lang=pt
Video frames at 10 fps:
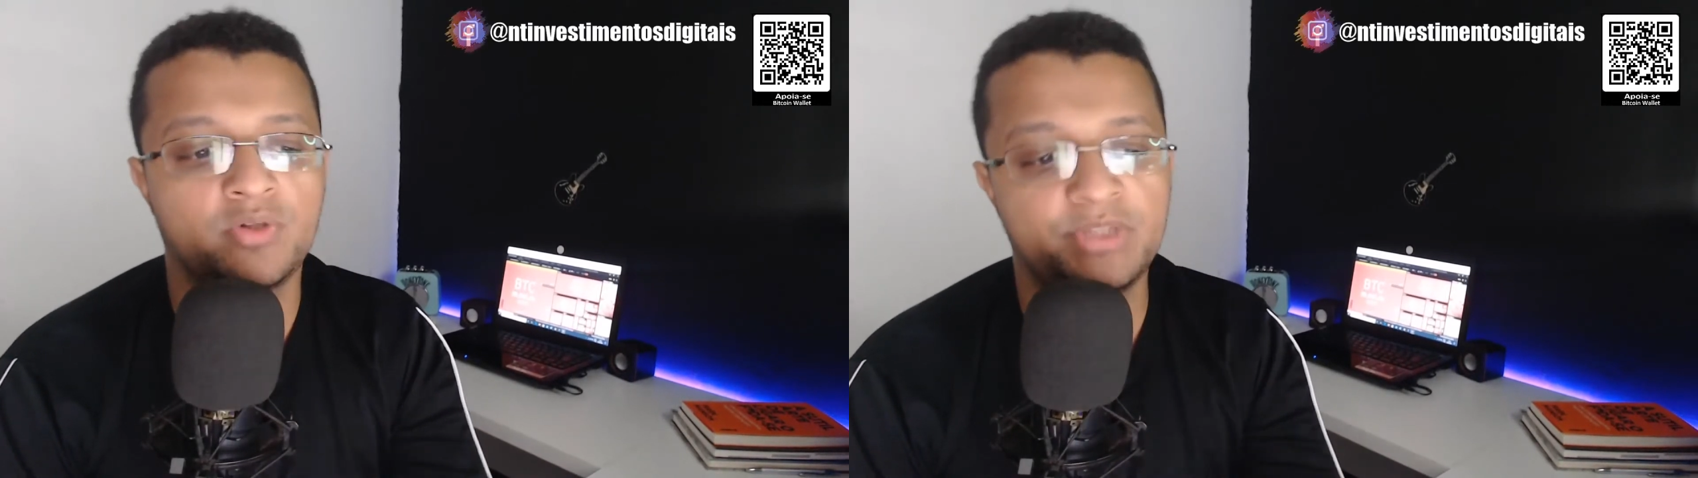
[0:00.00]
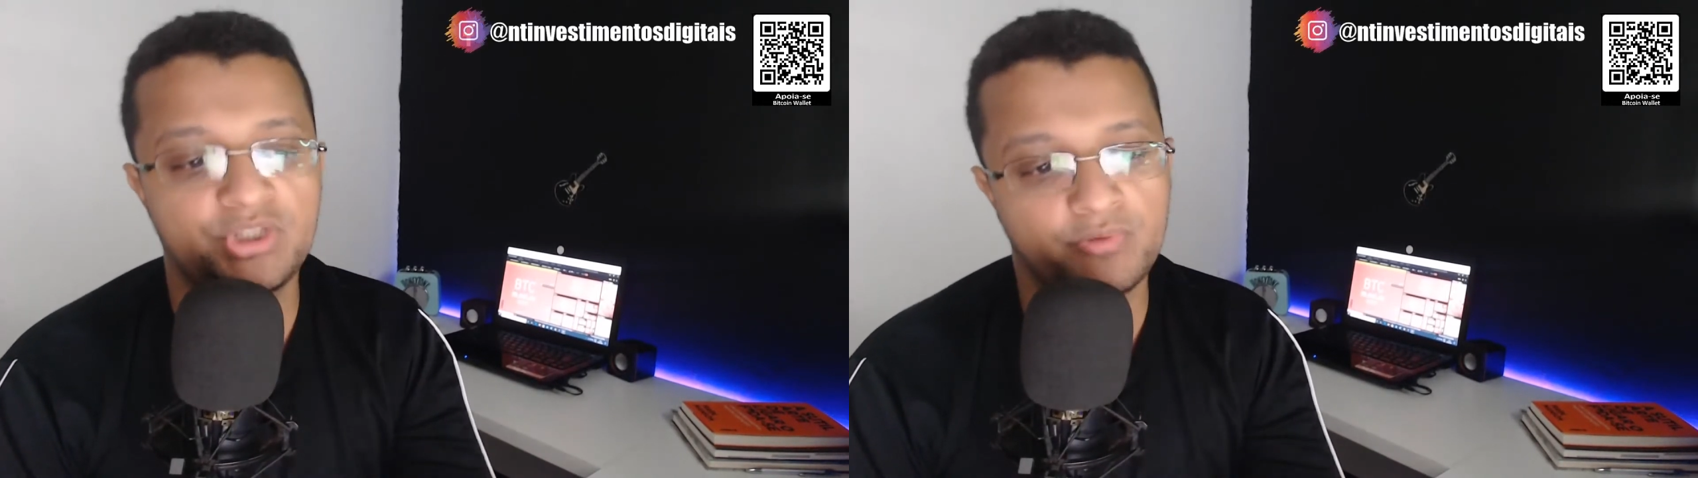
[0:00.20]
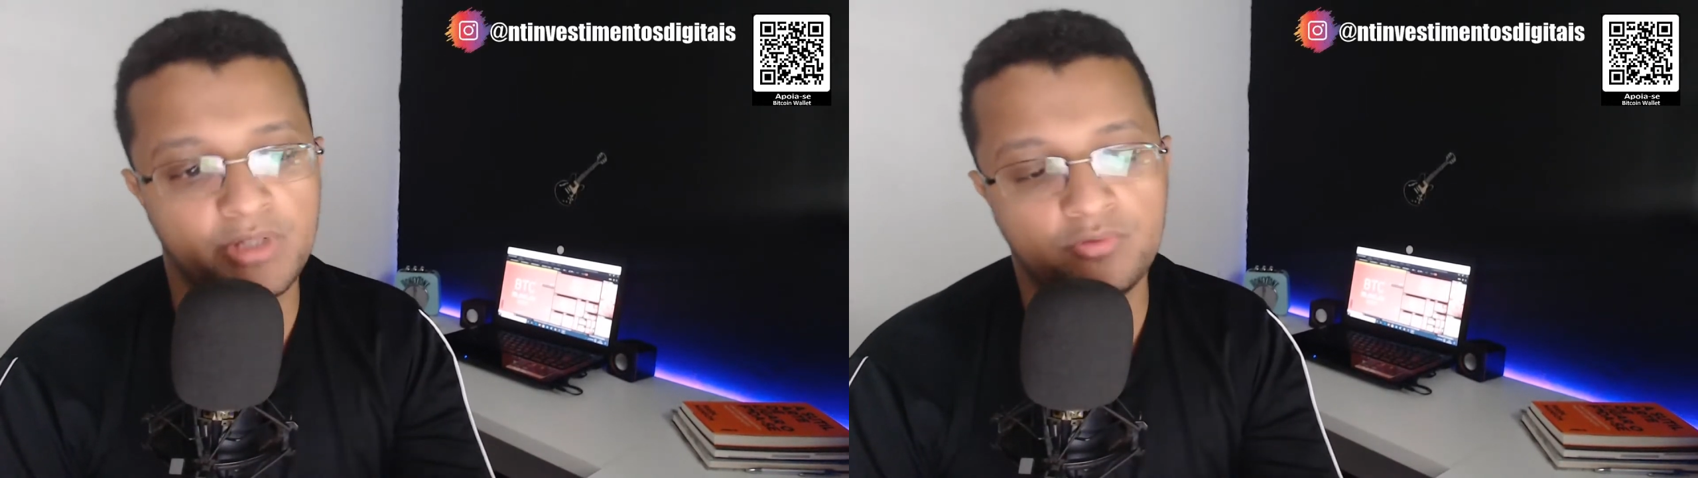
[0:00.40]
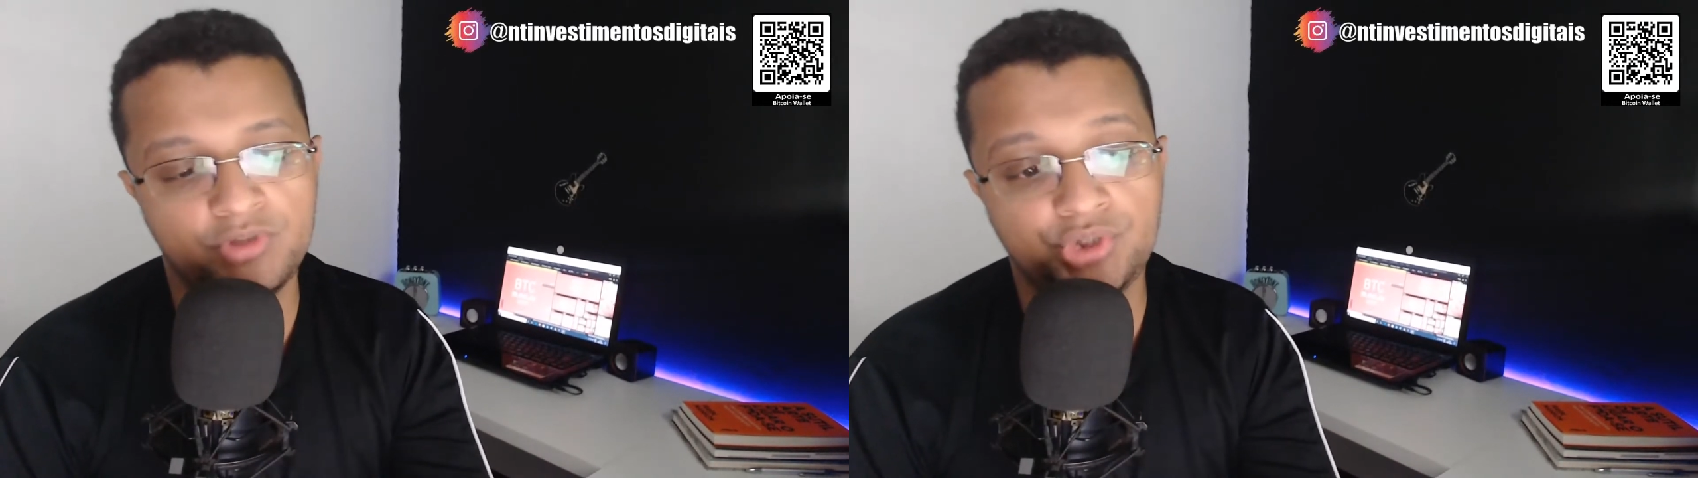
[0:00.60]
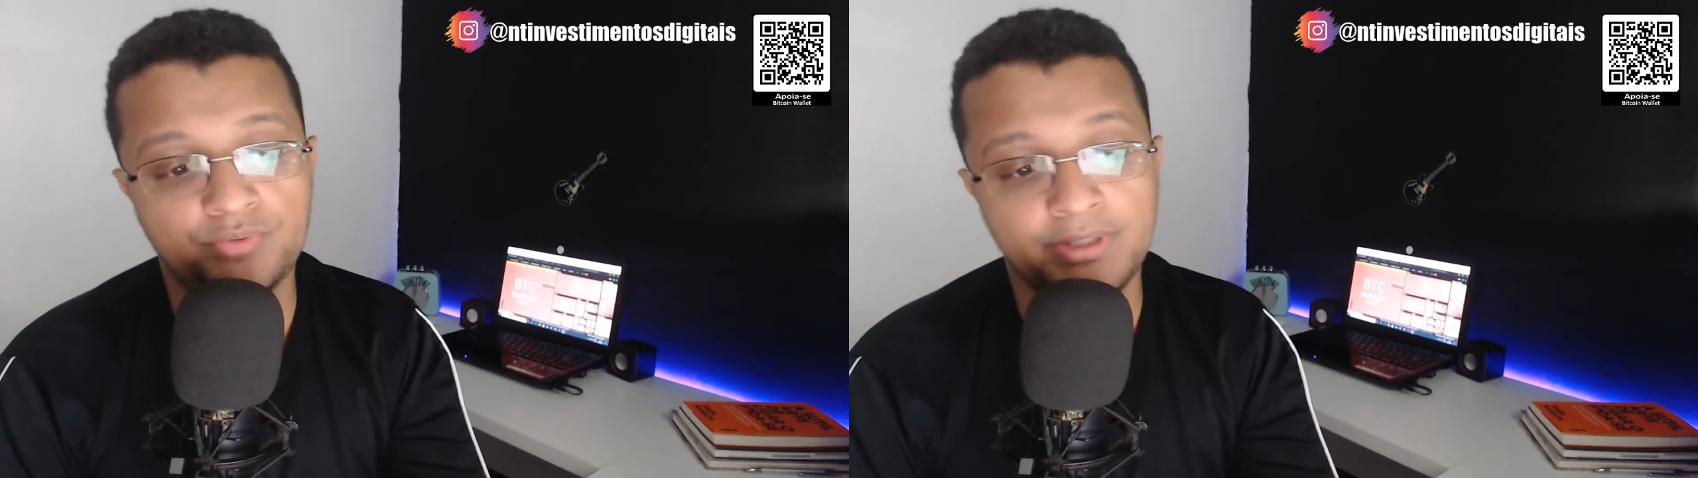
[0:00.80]
Bitcoin
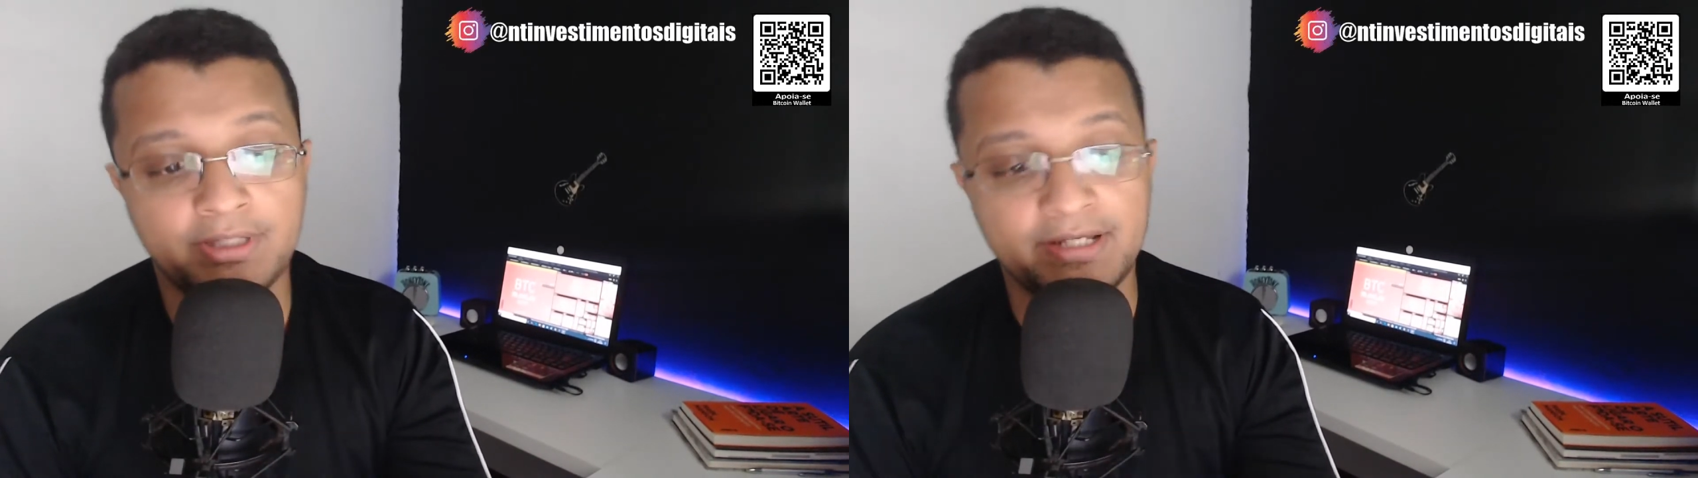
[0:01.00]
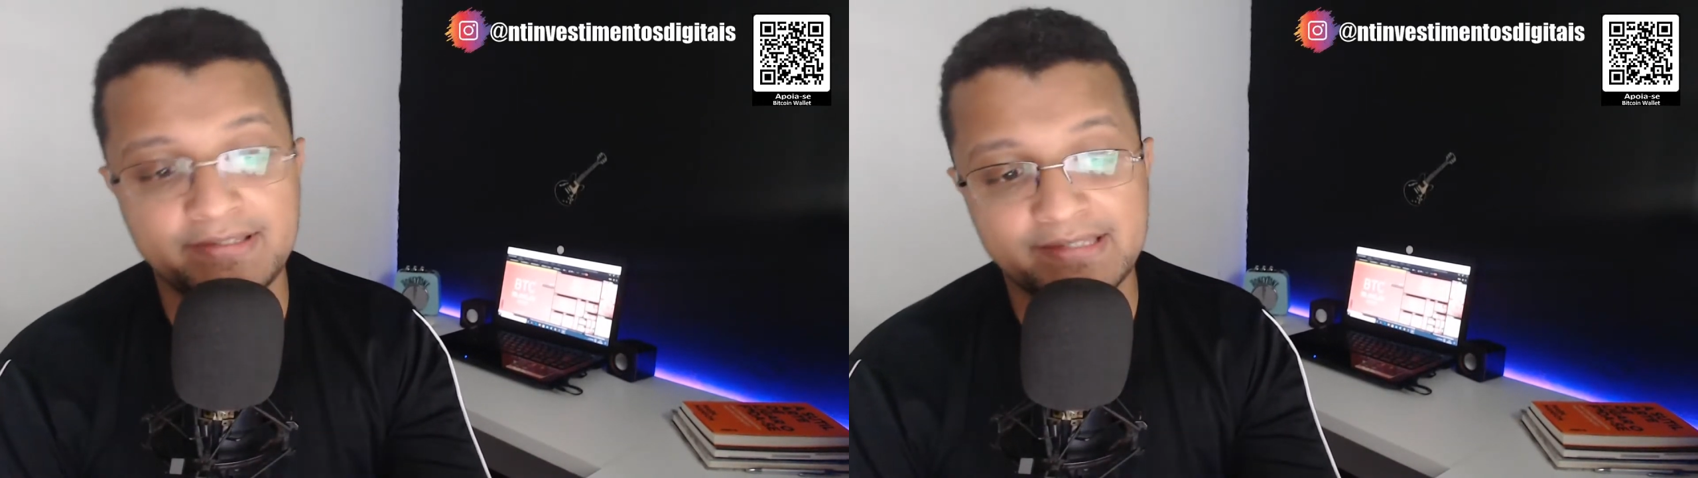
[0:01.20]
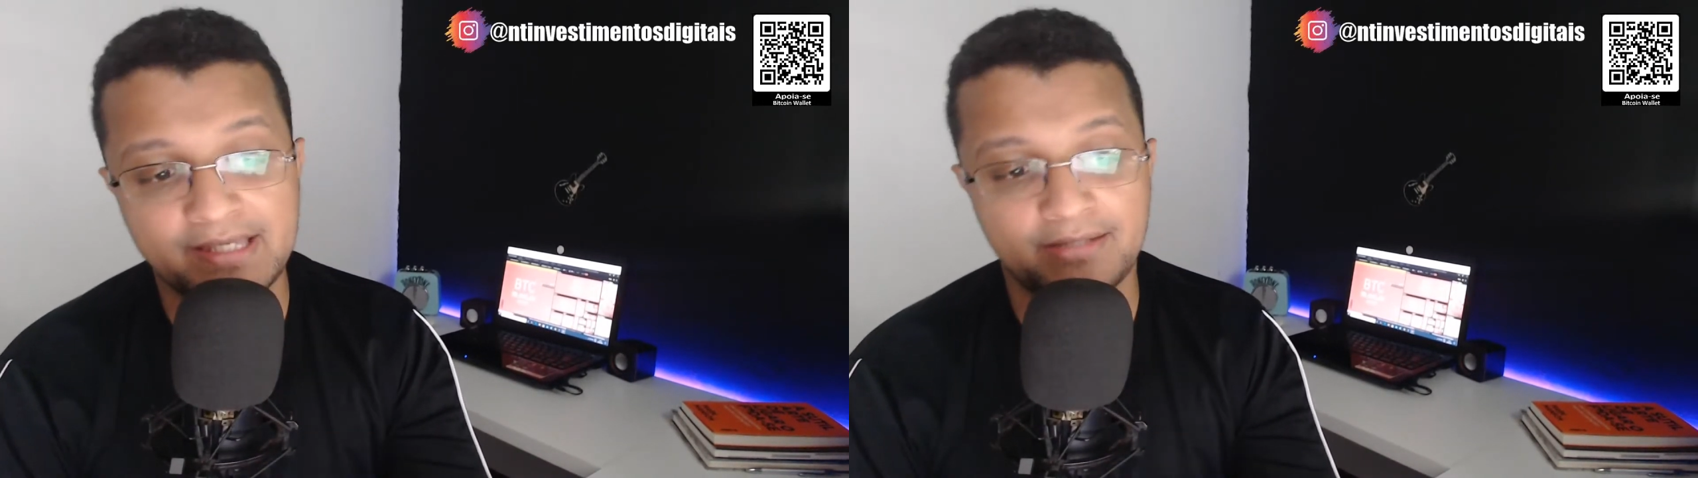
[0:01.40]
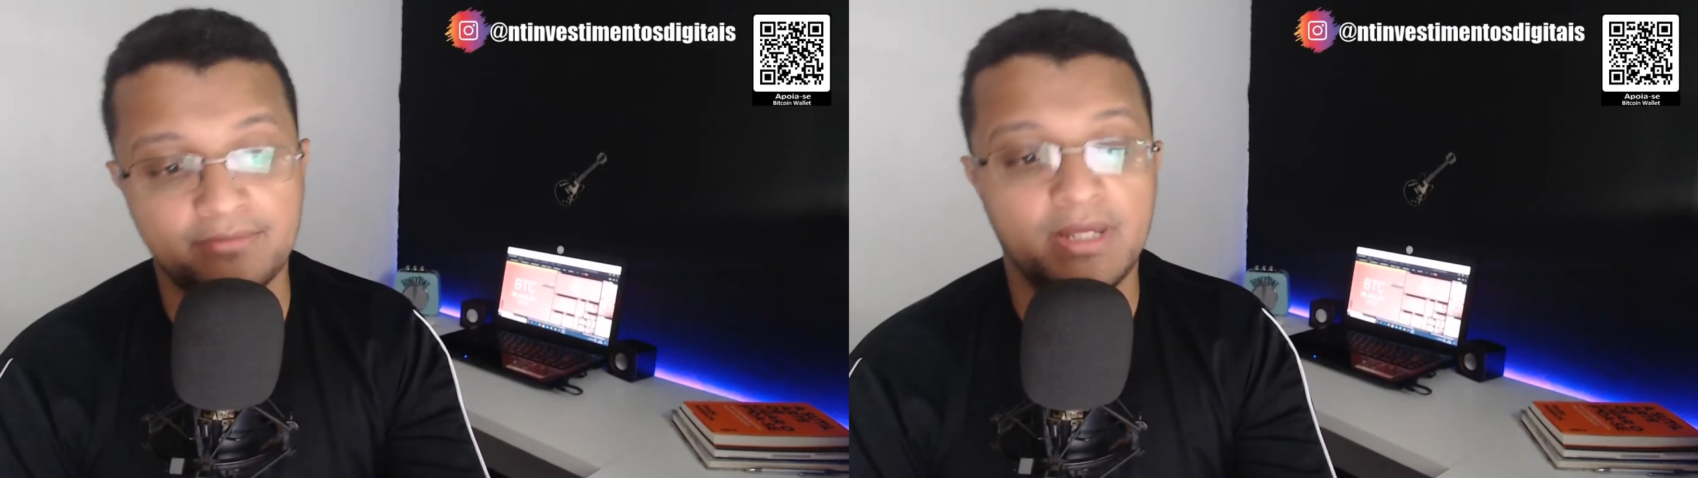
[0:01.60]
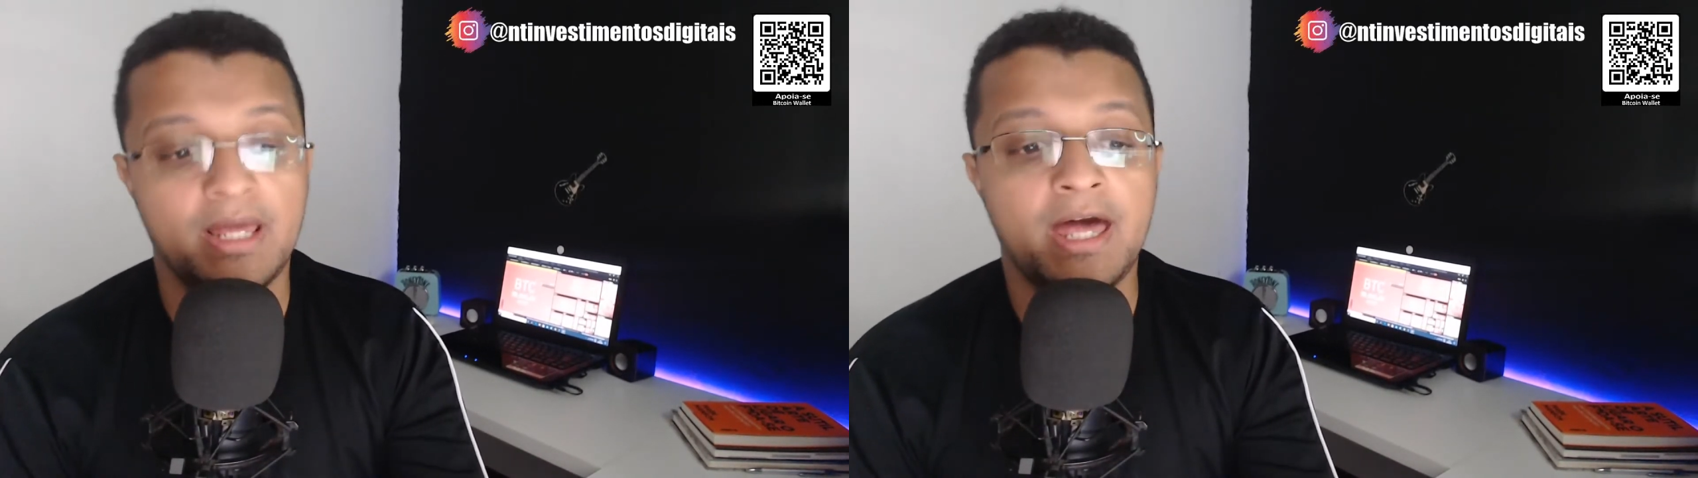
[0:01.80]
continue crescendo,